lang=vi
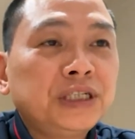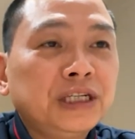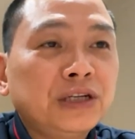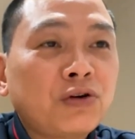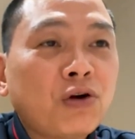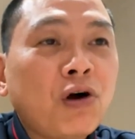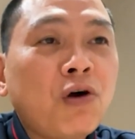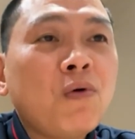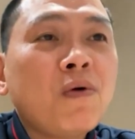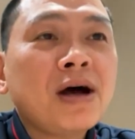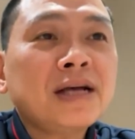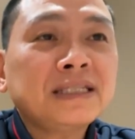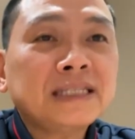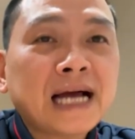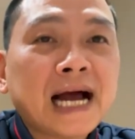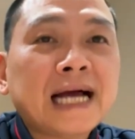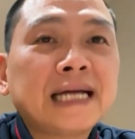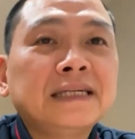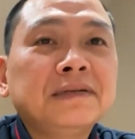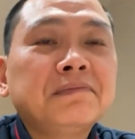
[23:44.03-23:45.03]
chỉ có hóa
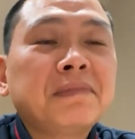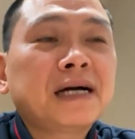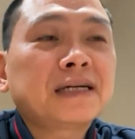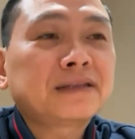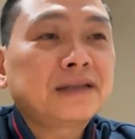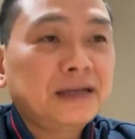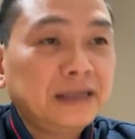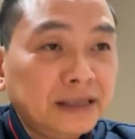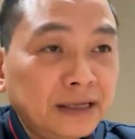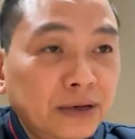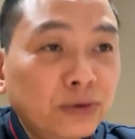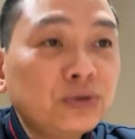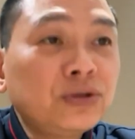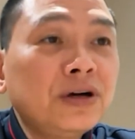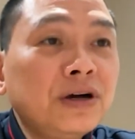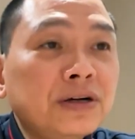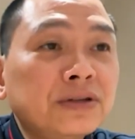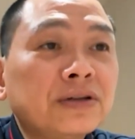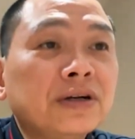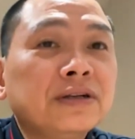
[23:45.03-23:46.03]
giải bằng tình yêu
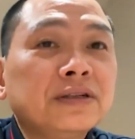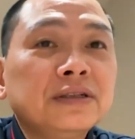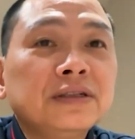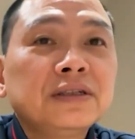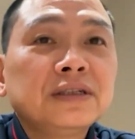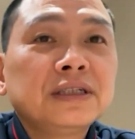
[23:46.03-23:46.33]
thương thôi.